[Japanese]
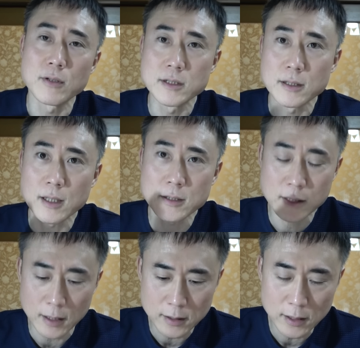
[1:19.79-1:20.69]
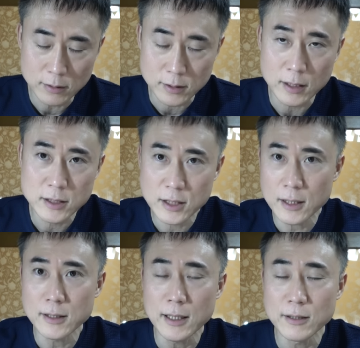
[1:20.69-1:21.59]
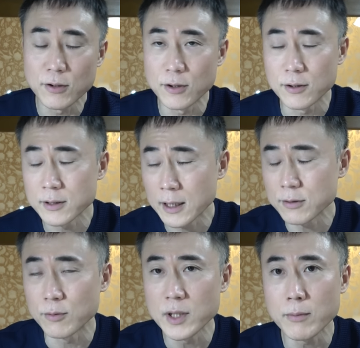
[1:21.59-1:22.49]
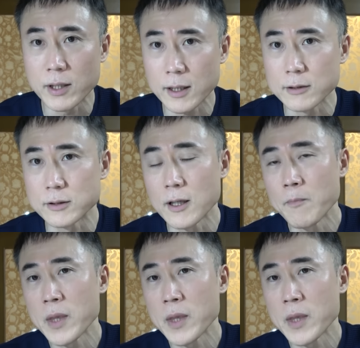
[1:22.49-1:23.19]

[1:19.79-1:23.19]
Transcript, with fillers: は絶対使ってるって試合内容内容を見れば分かるって